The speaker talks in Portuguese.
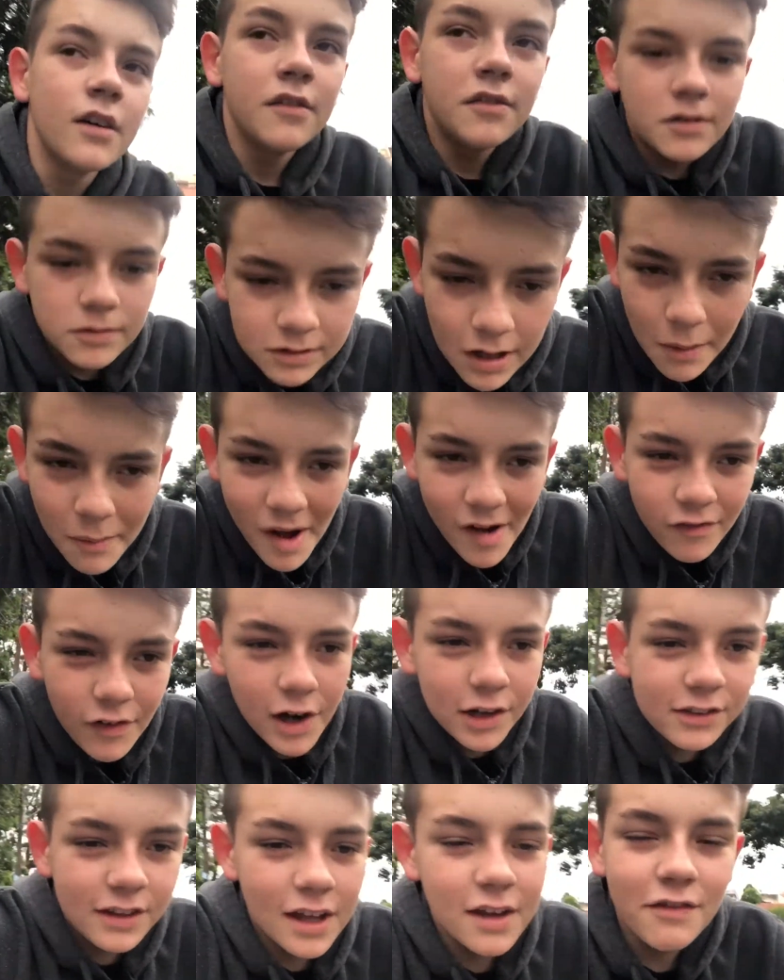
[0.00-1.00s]
Vamos dar uma
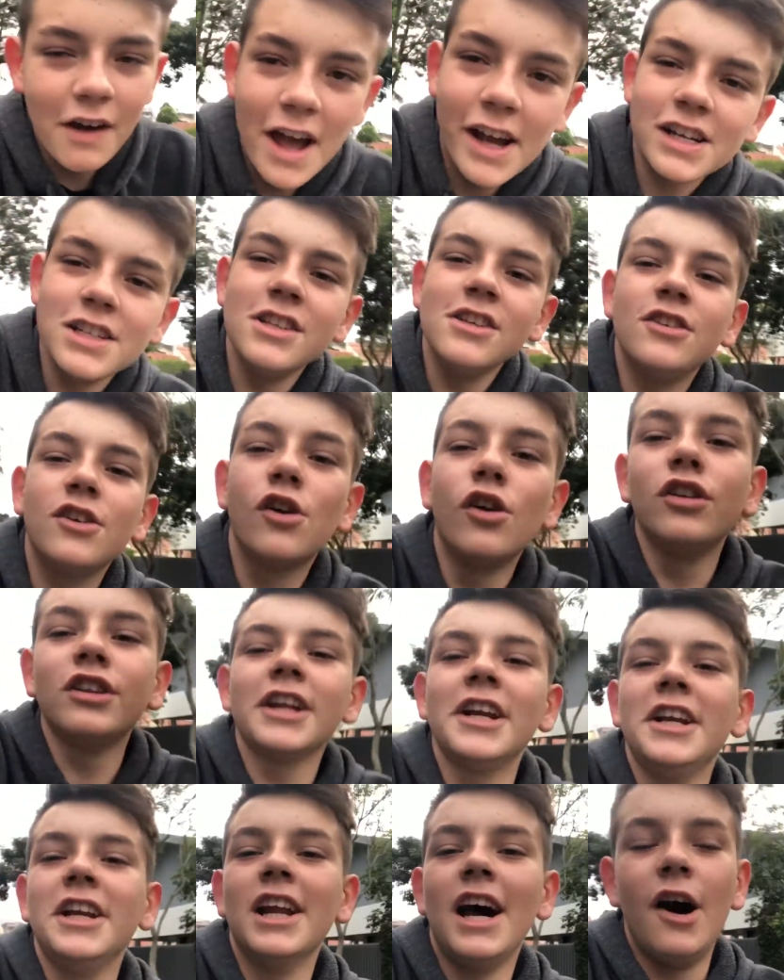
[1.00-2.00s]
volta aí, vai que a gente
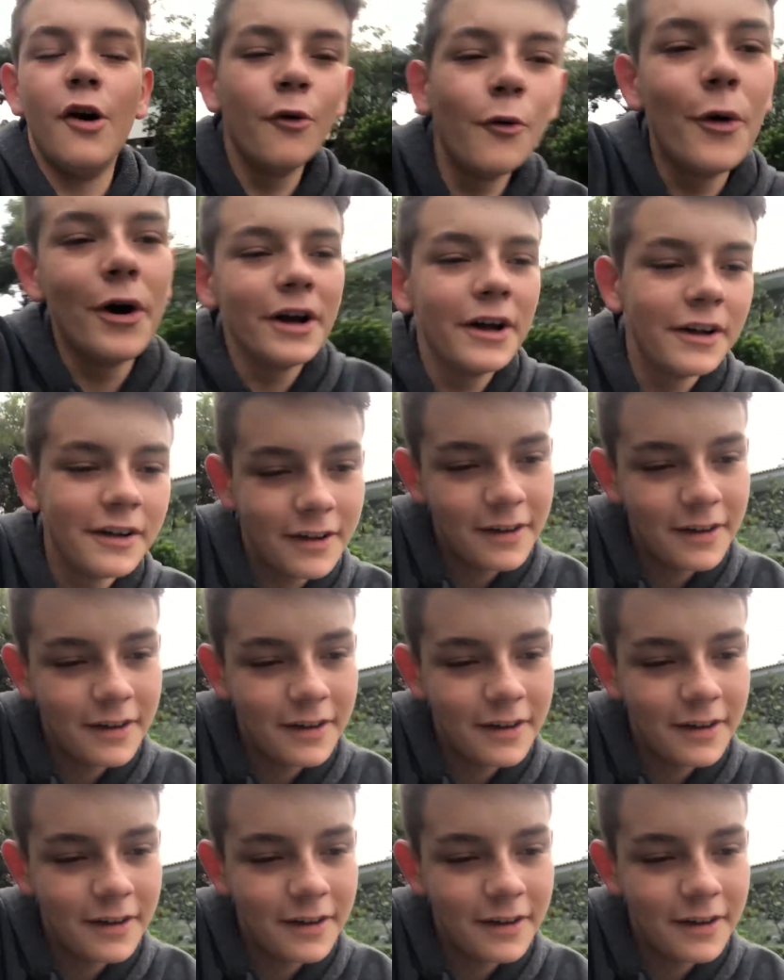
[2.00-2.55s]
encontra ele na rua.